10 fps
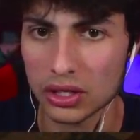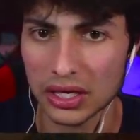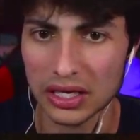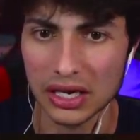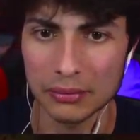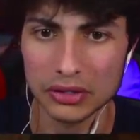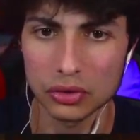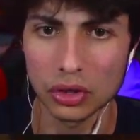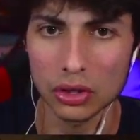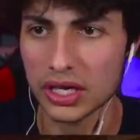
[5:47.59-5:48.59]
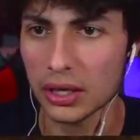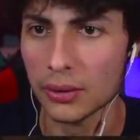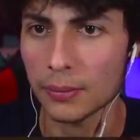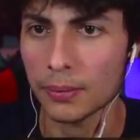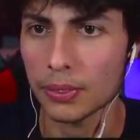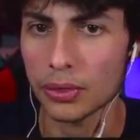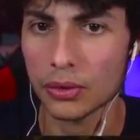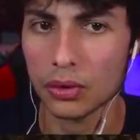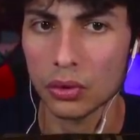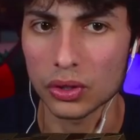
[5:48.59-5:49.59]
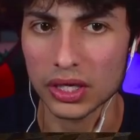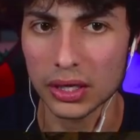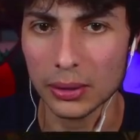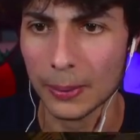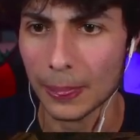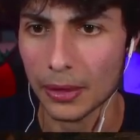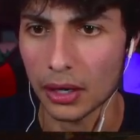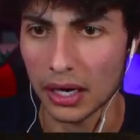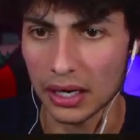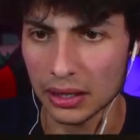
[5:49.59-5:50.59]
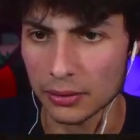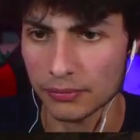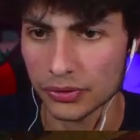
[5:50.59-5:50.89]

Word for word: Ok, il l'a mis dedans. Ok. Ok. Ah, ah.